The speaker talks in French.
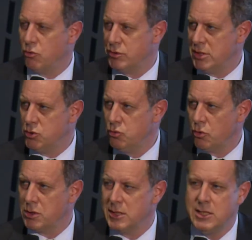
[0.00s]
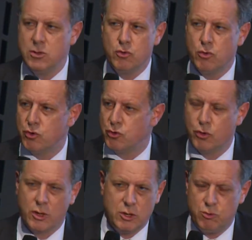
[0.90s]
en cours séjour qui ne
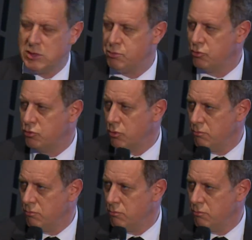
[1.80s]
se réduisent plus,